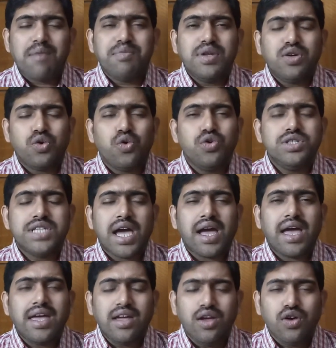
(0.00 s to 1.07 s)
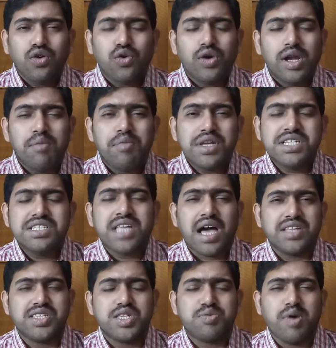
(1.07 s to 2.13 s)
আপনি কোন জায়গায় করলে বেশি
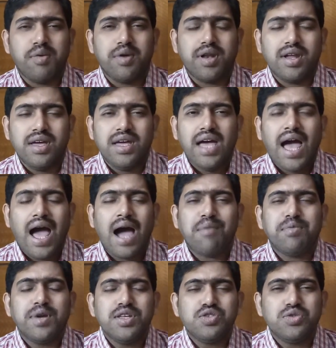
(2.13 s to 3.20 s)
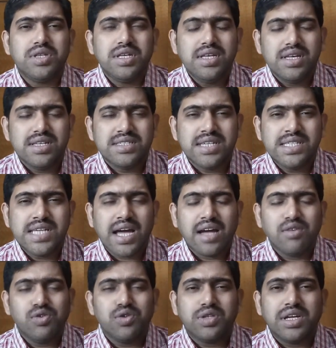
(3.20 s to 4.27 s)
সাকসেস পাবেন আপনি যদি যে
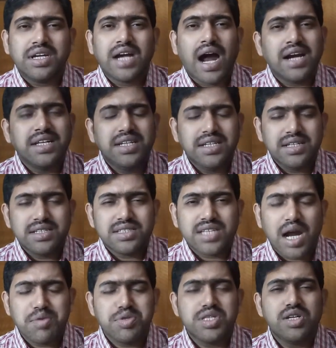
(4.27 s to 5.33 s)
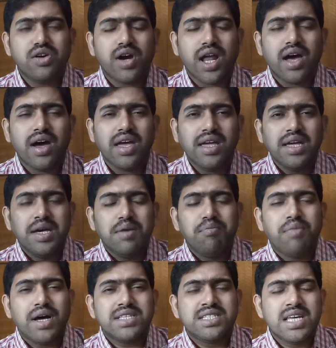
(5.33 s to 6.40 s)
জায়গাগুলোতে গাড়ি সার্ভিসিং করা হয়
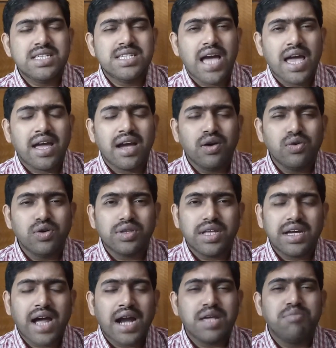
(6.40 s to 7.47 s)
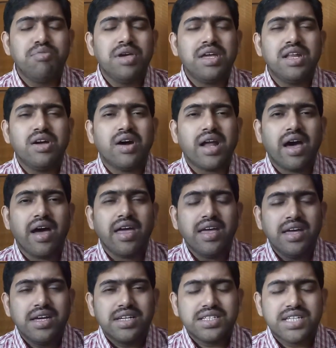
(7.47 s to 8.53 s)
বা যে জায়গাগুলোতে গাড়ি বিক্রি করা হয়
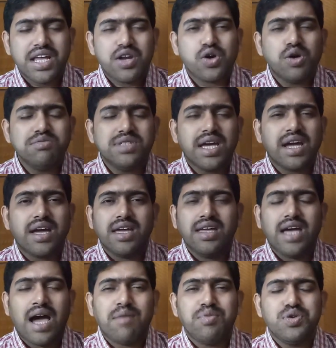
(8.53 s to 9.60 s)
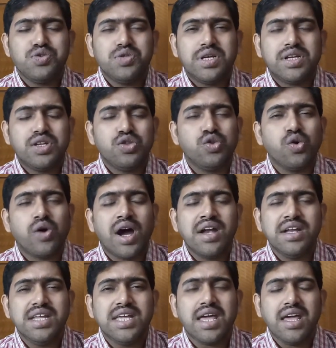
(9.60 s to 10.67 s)
সেরকম জায়গায় আপনি যদি একটি দোকান
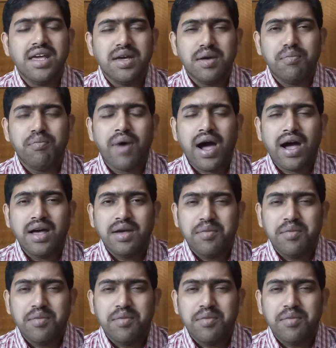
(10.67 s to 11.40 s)
নিয়ে বা